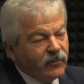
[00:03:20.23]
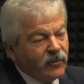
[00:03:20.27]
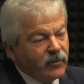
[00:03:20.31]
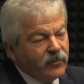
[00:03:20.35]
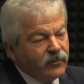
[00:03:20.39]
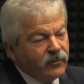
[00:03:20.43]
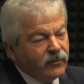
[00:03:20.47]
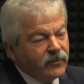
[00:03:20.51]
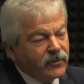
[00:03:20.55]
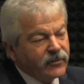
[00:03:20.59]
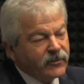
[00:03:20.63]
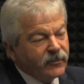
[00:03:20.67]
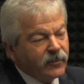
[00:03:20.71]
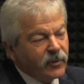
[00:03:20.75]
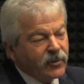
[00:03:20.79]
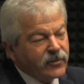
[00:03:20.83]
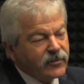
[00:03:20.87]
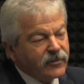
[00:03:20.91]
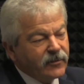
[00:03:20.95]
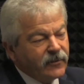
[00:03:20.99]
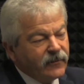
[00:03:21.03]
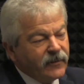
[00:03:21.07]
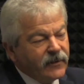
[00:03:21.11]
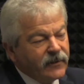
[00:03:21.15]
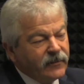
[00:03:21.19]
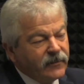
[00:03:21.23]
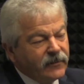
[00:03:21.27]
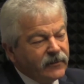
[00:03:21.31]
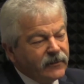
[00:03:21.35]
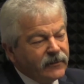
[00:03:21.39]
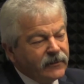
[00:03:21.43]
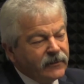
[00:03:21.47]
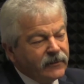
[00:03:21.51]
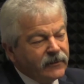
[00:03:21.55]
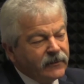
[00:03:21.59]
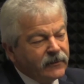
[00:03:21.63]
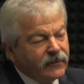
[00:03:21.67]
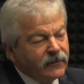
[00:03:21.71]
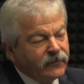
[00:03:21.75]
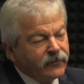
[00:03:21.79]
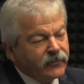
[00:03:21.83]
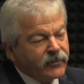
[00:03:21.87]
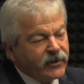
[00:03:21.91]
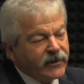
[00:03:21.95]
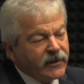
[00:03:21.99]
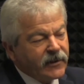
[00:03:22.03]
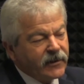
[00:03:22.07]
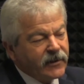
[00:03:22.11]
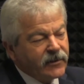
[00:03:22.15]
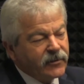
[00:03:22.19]
Most w Borusowej,
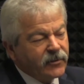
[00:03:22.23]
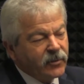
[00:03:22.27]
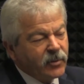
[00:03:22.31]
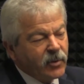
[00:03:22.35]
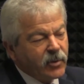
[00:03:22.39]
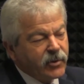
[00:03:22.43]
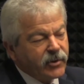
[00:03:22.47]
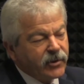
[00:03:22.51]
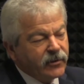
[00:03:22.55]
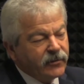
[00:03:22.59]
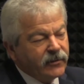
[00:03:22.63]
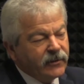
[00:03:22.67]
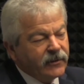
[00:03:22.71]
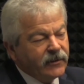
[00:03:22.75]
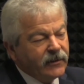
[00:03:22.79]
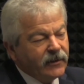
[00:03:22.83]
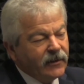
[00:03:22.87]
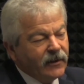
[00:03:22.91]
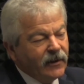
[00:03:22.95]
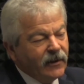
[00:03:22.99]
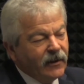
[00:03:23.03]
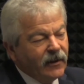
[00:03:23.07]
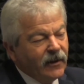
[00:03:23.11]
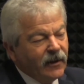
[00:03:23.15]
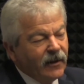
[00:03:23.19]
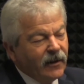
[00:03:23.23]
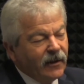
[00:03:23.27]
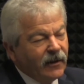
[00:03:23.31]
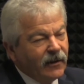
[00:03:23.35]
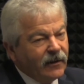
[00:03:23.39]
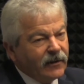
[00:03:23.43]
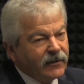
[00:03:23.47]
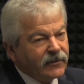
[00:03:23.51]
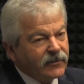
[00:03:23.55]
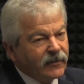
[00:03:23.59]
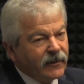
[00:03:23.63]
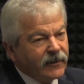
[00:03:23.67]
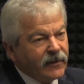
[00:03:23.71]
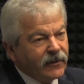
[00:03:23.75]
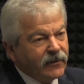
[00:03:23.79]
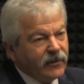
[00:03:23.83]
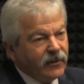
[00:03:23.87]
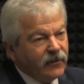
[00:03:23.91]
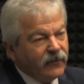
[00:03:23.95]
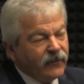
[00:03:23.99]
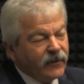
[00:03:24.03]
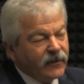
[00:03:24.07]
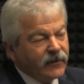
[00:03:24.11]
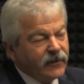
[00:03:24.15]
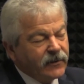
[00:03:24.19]
przetarg jest ogłoszony. E,
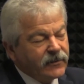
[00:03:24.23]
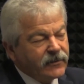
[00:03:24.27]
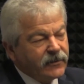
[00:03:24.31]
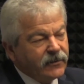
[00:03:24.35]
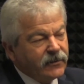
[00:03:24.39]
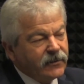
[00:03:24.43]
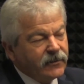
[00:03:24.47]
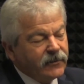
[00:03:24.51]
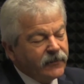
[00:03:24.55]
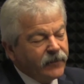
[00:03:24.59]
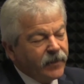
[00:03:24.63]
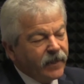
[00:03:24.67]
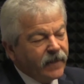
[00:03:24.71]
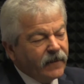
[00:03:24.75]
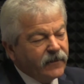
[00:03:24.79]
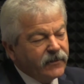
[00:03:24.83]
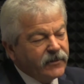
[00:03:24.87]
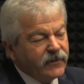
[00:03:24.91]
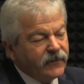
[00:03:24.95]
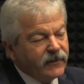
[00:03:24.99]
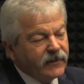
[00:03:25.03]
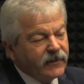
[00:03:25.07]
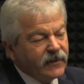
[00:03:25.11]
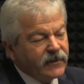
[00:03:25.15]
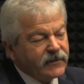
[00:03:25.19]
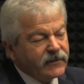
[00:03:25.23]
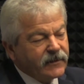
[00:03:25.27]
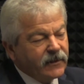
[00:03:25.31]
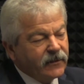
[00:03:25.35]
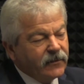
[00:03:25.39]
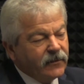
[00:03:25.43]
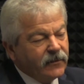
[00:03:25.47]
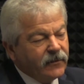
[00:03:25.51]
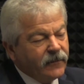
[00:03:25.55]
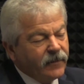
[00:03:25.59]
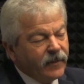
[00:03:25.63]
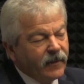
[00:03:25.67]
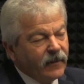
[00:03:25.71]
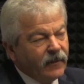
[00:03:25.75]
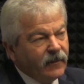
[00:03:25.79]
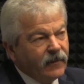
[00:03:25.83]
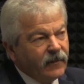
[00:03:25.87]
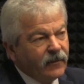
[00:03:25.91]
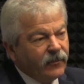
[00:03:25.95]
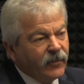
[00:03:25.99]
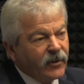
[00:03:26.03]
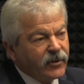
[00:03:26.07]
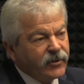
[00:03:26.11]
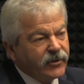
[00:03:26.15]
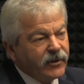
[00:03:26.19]
składanie ofert jest do 19
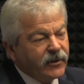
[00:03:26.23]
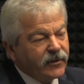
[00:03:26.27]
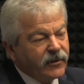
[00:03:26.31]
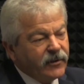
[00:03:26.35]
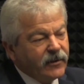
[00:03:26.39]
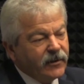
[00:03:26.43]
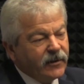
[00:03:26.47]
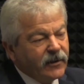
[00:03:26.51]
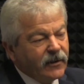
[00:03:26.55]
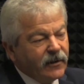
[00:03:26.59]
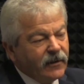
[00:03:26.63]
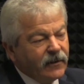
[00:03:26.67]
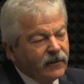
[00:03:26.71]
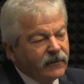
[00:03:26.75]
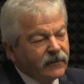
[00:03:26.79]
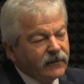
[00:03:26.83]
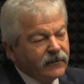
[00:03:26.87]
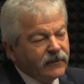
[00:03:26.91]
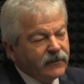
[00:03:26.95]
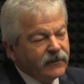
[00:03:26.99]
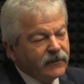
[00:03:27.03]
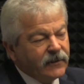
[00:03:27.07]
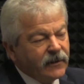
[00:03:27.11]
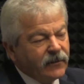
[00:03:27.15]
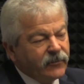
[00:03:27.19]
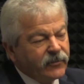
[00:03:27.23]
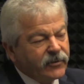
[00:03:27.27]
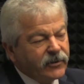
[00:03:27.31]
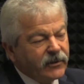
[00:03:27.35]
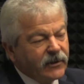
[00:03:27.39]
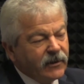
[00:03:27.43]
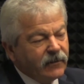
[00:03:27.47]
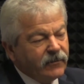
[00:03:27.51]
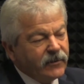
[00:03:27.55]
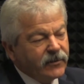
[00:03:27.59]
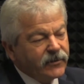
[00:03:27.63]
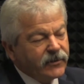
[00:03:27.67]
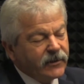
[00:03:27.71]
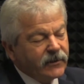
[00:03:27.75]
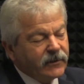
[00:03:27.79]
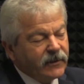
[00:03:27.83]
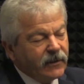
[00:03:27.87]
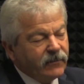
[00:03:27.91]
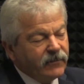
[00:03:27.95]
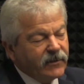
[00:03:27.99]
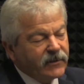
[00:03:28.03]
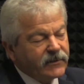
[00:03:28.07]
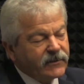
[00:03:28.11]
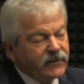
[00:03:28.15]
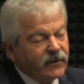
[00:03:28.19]
października i tam czytamy, że
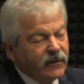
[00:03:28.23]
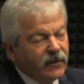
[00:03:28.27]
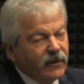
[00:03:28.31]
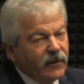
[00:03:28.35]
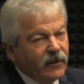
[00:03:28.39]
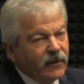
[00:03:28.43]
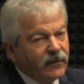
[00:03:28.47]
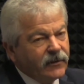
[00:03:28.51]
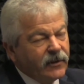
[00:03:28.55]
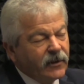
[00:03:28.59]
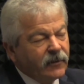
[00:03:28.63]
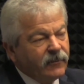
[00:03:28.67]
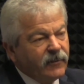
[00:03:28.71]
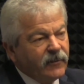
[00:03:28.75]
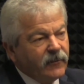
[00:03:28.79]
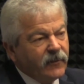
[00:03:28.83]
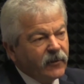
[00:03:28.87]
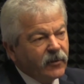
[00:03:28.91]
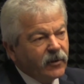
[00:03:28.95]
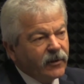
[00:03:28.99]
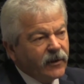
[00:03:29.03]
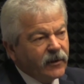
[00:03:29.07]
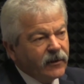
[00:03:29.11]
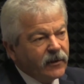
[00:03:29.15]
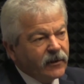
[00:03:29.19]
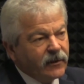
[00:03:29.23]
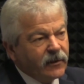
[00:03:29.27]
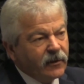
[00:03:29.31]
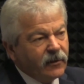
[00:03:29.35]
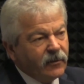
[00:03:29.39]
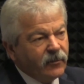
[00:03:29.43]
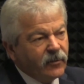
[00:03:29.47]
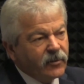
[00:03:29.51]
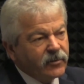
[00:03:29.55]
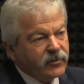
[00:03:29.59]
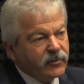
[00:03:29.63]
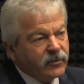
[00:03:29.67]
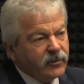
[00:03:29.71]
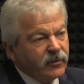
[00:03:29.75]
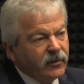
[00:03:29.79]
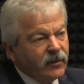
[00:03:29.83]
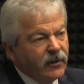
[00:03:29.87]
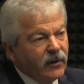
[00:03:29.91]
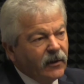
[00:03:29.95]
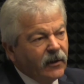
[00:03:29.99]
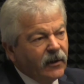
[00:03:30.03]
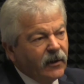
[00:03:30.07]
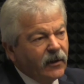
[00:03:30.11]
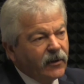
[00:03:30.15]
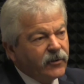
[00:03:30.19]
tam jest termin wykonania tego mostu
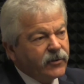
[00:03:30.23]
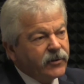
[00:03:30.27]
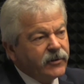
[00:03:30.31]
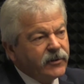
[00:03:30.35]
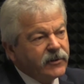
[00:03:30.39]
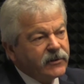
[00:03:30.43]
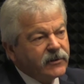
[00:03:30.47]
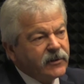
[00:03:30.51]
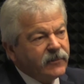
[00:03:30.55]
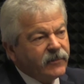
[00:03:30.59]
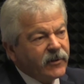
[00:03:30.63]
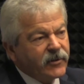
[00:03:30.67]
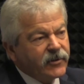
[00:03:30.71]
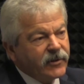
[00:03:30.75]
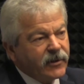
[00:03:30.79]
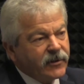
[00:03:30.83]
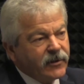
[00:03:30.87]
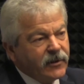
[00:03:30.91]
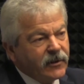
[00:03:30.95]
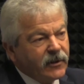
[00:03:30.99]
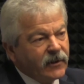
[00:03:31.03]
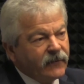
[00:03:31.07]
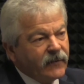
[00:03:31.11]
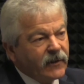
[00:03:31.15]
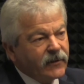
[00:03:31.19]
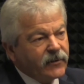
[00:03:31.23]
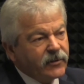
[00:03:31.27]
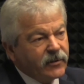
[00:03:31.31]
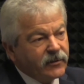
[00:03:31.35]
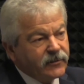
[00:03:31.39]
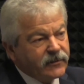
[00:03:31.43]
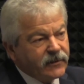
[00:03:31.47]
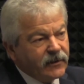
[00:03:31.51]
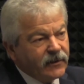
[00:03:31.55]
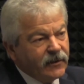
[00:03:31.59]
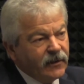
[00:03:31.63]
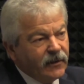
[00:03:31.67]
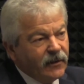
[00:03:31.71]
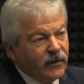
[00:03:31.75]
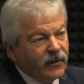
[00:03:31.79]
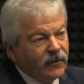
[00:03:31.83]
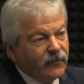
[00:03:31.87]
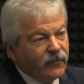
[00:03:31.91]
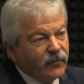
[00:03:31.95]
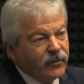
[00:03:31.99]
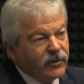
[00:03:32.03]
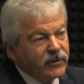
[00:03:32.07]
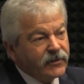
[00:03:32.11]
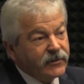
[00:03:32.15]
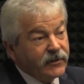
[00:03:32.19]
30 października
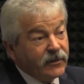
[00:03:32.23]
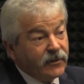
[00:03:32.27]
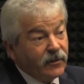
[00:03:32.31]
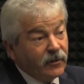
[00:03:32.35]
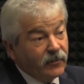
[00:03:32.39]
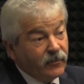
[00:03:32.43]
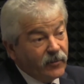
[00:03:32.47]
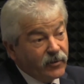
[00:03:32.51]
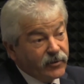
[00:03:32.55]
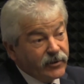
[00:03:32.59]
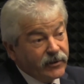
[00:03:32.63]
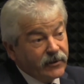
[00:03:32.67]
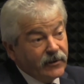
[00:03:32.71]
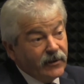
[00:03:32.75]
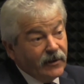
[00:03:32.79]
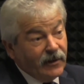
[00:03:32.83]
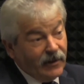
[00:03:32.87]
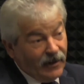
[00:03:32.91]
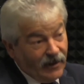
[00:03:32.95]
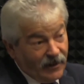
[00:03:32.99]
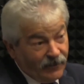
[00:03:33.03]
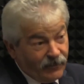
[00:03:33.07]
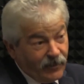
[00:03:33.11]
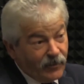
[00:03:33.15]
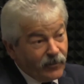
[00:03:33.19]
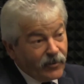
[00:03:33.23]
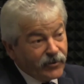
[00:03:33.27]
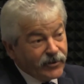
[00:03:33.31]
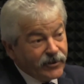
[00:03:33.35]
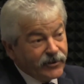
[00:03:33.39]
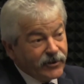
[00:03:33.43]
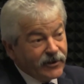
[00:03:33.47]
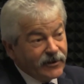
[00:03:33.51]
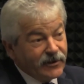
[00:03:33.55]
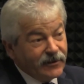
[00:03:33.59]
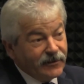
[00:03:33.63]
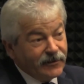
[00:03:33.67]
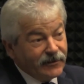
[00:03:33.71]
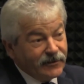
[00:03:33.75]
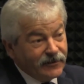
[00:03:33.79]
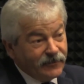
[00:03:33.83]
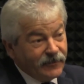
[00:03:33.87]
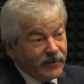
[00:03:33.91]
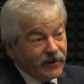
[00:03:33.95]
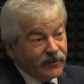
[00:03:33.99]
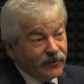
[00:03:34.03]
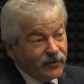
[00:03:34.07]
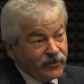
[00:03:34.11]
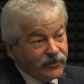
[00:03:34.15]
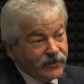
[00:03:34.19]
2020 rok. Może, albo może się
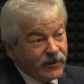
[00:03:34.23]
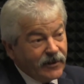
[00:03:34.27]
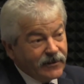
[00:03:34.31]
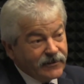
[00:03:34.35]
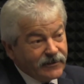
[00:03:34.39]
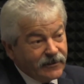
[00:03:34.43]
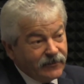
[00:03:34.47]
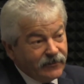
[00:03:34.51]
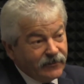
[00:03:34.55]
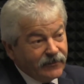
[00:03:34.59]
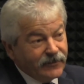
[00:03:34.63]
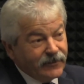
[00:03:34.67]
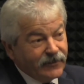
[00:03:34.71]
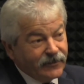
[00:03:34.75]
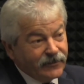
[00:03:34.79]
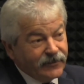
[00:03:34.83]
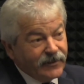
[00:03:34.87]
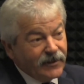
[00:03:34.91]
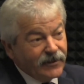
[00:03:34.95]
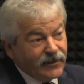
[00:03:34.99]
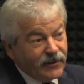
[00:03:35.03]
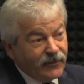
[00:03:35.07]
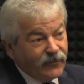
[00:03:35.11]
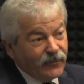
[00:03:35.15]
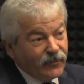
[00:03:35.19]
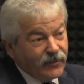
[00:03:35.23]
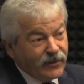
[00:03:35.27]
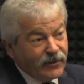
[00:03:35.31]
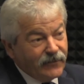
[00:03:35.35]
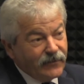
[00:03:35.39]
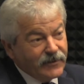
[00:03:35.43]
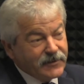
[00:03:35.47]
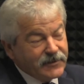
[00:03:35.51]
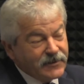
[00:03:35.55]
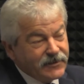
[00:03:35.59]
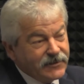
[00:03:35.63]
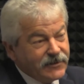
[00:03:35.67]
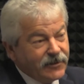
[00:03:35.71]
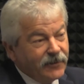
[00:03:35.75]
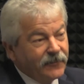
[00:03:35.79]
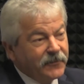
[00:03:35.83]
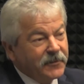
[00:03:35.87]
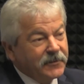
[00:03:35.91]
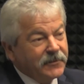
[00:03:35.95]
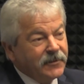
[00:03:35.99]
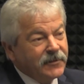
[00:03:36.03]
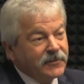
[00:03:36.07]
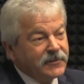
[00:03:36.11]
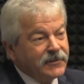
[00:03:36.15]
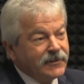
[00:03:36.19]
zbiegnąć razem oddanie dwóch inwestycji
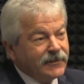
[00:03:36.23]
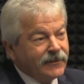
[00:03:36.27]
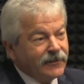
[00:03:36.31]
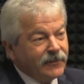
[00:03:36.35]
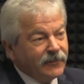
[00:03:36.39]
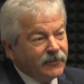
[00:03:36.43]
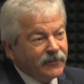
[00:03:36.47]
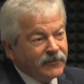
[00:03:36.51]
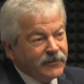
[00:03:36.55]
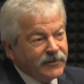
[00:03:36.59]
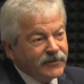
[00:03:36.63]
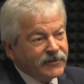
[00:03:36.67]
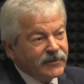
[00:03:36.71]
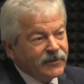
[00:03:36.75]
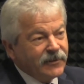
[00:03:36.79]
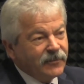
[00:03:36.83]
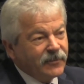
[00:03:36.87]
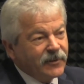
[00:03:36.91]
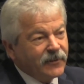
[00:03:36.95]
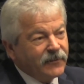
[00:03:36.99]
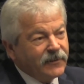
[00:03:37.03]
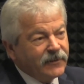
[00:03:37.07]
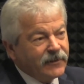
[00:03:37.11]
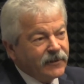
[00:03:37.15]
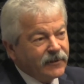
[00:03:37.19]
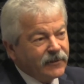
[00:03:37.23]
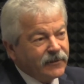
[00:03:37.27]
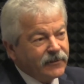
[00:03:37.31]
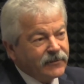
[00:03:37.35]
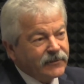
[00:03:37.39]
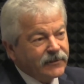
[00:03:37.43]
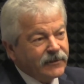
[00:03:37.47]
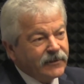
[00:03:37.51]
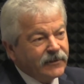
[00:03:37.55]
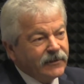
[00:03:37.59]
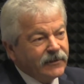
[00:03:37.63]
obwodnicy, obwodnicy Dąbrowy Tarnowskiej.